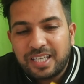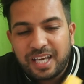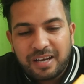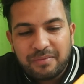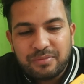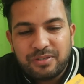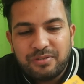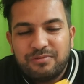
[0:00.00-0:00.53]
कि
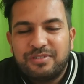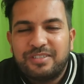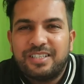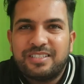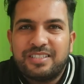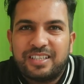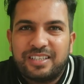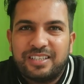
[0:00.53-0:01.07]
आप यूज़
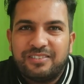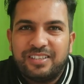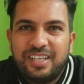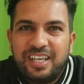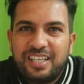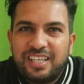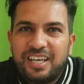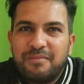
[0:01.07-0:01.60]
कर सकते हो
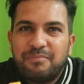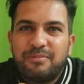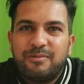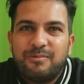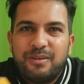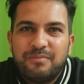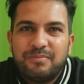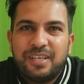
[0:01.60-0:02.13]
यार क्या
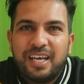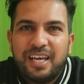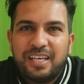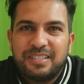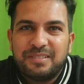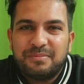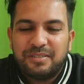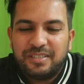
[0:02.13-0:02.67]
प्रॉब्लम क्या
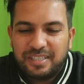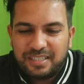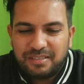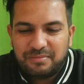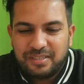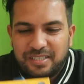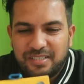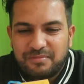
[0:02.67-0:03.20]
है इस
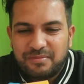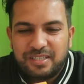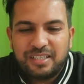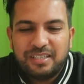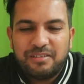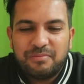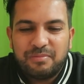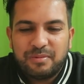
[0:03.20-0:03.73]
प्रोडक्ट में जब
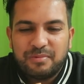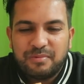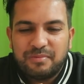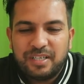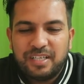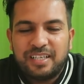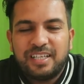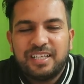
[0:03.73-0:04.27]
इतने रुपये में
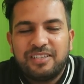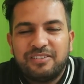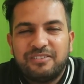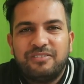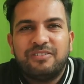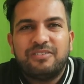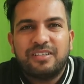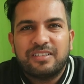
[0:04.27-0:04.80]
मिल रहा है तो
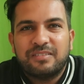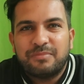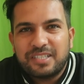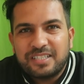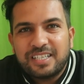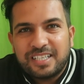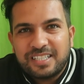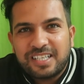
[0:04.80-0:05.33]
और
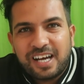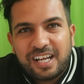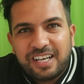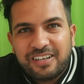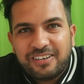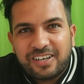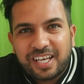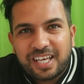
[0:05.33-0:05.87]
बच्चे की
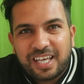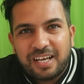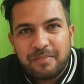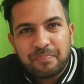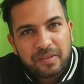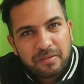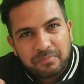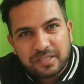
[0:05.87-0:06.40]
जान लोगे क्या
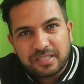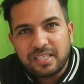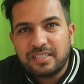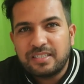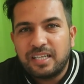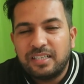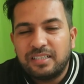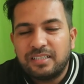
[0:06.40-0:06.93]

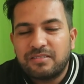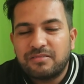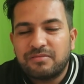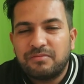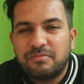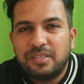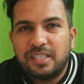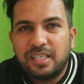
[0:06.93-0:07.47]
परचेज लिंक
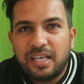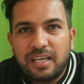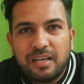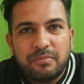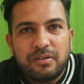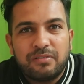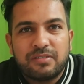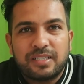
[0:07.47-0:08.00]
डिस्क्रिप्शन में दिया है
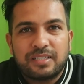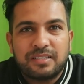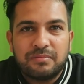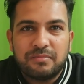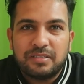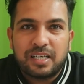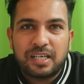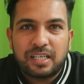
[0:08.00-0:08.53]
अबाउट सेक्शन
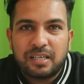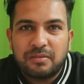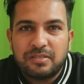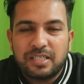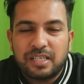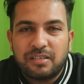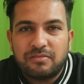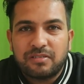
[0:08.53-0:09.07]
में जाकर के भी
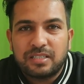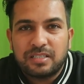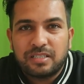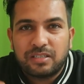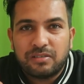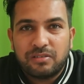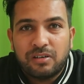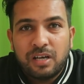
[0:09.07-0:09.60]
चेकआउट कर
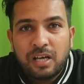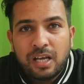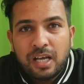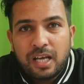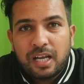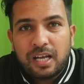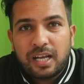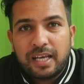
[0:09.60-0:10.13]
सकते हो
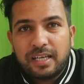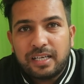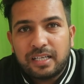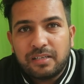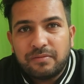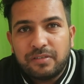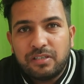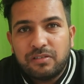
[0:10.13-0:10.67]
लाइक
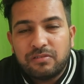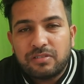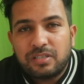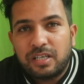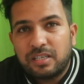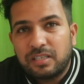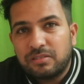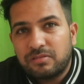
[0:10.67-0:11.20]
करना वीडियो को
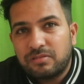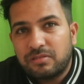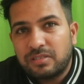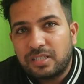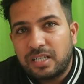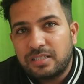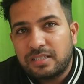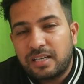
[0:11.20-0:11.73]
शेयर करना दोस्तों
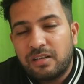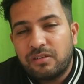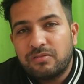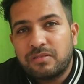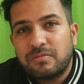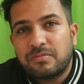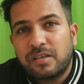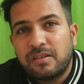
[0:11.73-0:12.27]
साथ चैनल
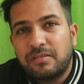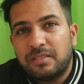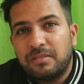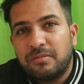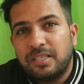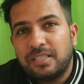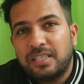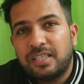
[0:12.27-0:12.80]
को
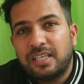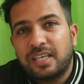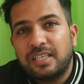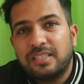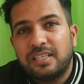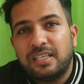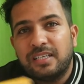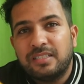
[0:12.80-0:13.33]
सब्सक्राइब कर दीजिए ताकि
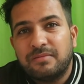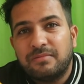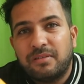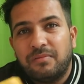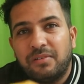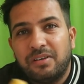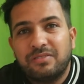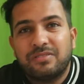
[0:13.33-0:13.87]
ऐसी गजब
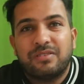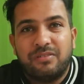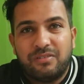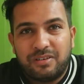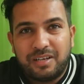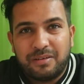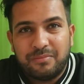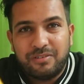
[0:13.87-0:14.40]
की वीडियोज़
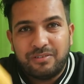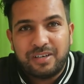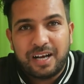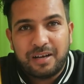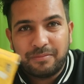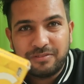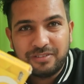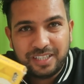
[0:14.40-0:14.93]
और हम लोग
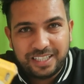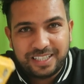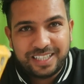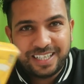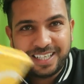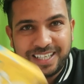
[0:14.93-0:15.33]
आपको देते